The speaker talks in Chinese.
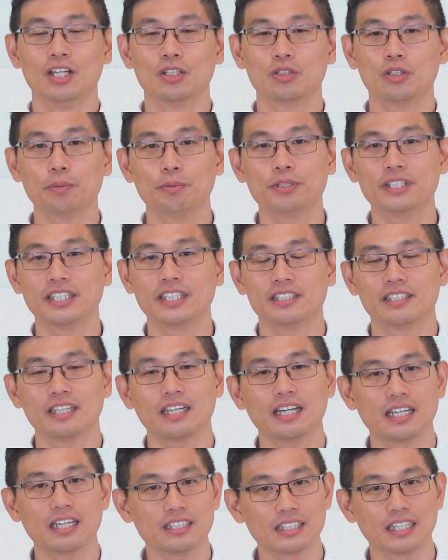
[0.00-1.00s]
对不起，
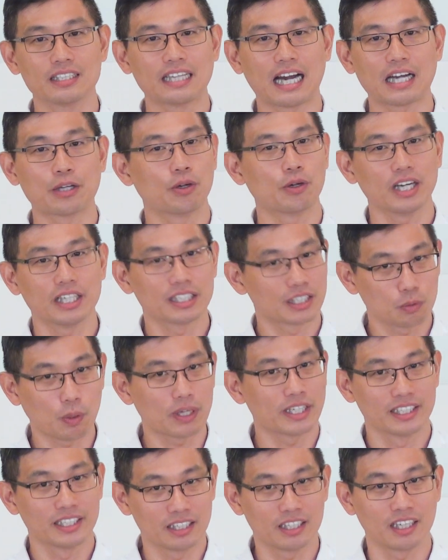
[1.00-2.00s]
健康检查有二十万
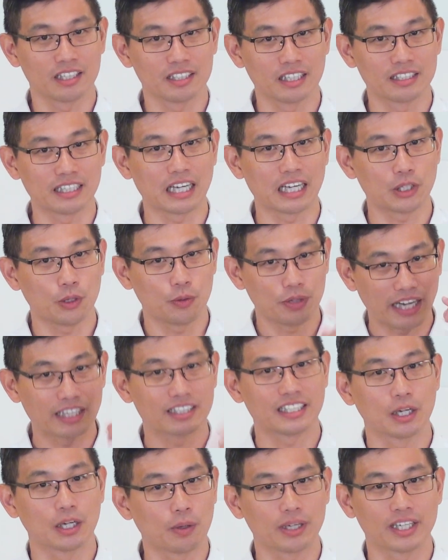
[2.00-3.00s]
的健康检查，有两
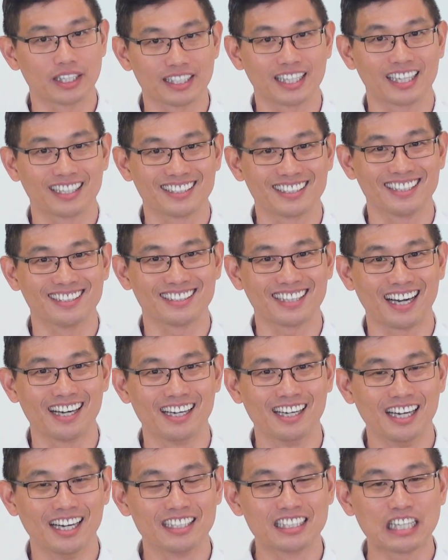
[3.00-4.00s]
千块的健康检查，
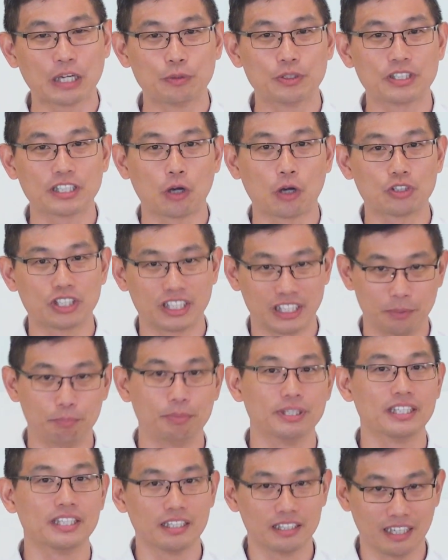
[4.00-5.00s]
在于找疾
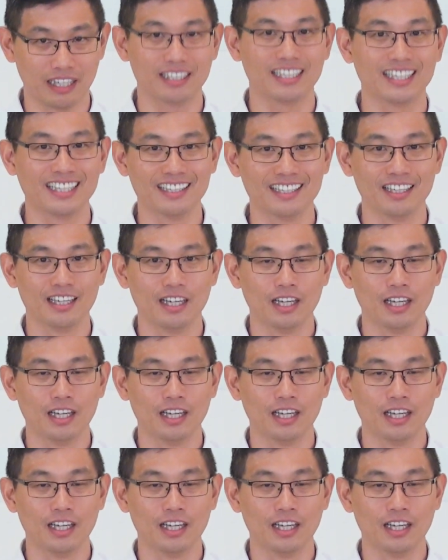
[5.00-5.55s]
病的能力。